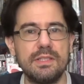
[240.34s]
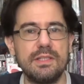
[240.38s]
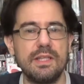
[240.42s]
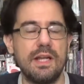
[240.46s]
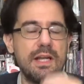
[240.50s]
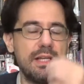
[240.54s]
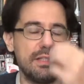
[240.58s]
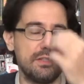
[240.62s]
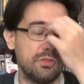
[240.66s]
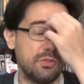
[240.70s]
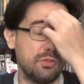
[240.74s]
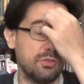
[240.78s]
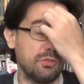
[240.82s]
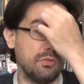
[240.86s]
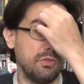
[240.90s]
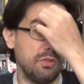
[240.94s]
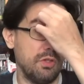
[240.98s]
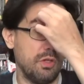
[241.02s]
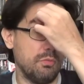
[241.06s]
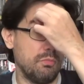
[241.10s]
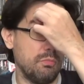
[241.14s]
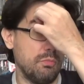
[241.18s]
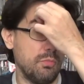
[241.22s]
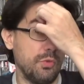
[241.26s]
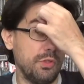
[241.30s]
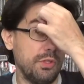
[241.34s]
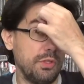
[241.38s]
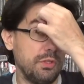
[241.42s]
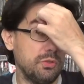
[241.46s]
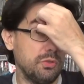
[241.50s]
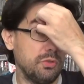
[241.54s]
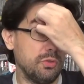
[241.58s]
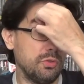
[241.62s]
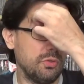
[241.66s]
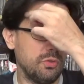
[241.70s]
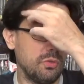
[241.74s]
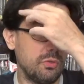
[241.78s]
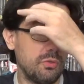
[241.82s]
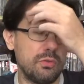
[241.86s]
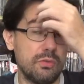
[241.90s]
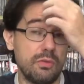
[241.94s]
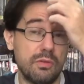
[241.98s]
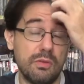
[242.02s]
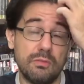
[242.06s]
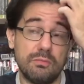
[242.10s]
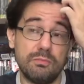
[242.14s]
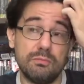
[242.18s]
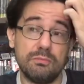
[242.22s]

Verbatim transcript: traço muito,